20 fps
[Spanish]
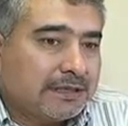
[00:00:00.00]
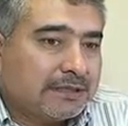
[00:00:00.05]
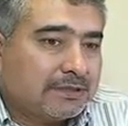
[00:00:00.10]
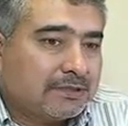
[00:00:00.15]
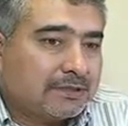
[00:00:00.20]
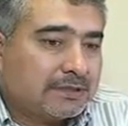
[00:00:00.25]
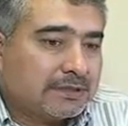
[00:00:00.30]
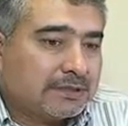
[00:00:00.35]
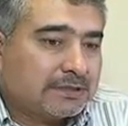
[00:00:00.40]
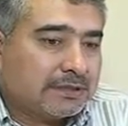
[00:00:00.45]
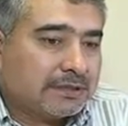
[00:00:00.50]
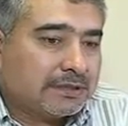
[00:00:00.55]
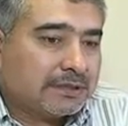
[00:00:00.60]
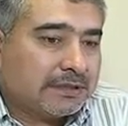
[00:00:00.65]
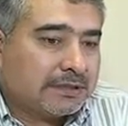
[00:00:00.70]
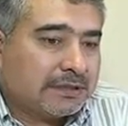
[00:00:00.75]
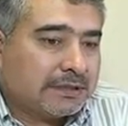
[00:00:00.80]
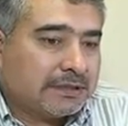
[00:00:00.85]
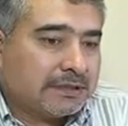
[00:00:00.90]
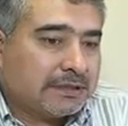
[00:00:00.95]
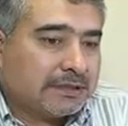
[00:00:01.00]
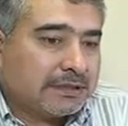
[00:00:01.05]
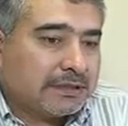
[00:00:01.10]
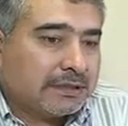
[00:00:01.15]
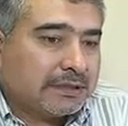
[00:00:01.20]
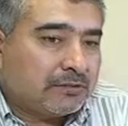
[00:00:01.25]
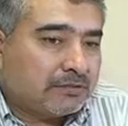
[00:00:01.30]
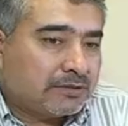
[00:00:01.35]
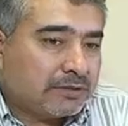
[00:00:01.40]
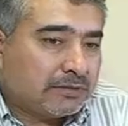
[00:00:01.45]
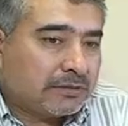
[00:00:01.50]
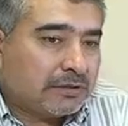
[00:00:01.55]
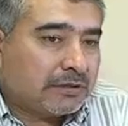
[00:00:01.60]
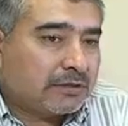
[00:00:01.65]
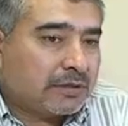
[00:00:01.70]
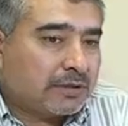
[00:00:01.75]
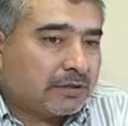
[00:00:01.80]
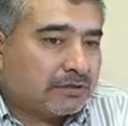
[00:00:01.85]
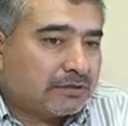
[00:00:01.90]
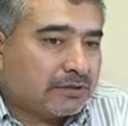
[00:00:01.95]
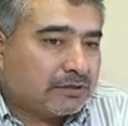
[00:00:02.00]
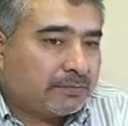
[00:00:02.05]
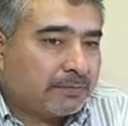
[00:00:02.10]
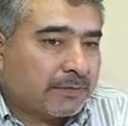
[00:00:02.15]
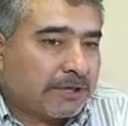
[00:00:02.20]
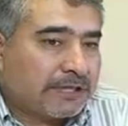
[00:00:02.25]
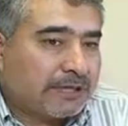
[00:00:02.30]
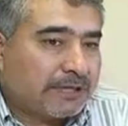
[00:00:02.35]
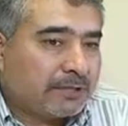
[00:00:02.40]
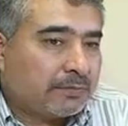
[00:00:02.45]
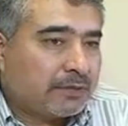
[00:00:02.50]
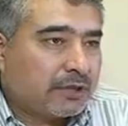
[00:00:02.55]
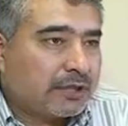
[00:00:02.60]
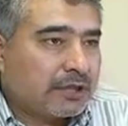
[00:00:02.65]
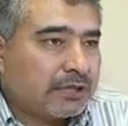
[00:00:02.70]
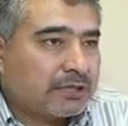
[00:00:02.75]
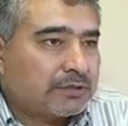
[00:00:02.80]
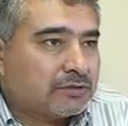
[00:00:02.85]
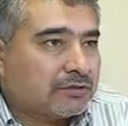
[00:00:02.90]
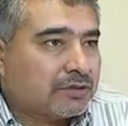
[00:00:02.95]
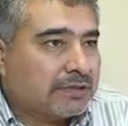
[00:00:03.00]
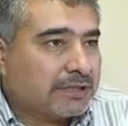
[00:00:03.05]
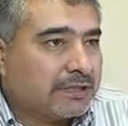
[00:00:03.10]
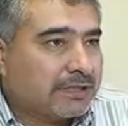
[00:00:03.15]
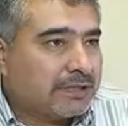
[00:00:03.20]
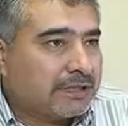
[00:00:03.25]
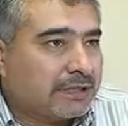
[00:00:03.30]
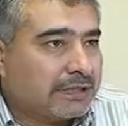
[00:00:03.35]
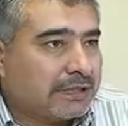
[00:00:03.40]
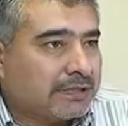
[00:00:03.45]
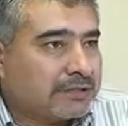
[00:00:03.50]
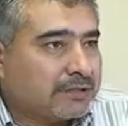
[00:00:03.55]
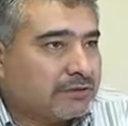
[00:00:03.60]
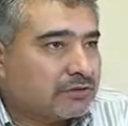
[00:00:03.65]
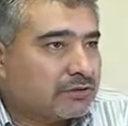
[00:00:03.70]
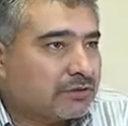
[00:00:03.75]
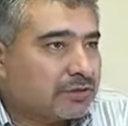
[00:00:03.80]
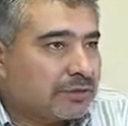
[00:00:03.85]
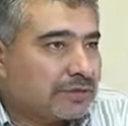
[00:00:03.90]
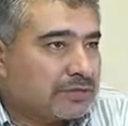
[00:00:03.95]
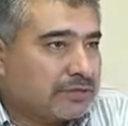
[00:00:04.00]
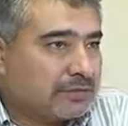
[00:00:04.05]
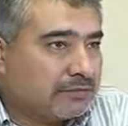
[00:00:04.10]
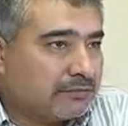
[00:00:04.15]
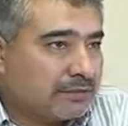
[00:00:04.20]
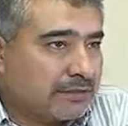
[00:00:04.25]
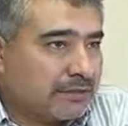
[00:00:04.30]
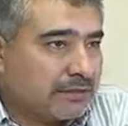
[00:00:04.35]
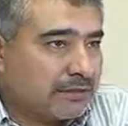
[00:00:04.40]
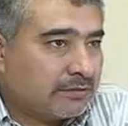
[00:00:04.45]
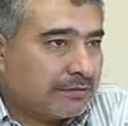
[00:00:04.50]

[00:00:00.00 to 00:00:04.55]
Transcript: Entonces, eh, inclusive lo que nosotros planteamos es que esos 70 ingresos no se den de una,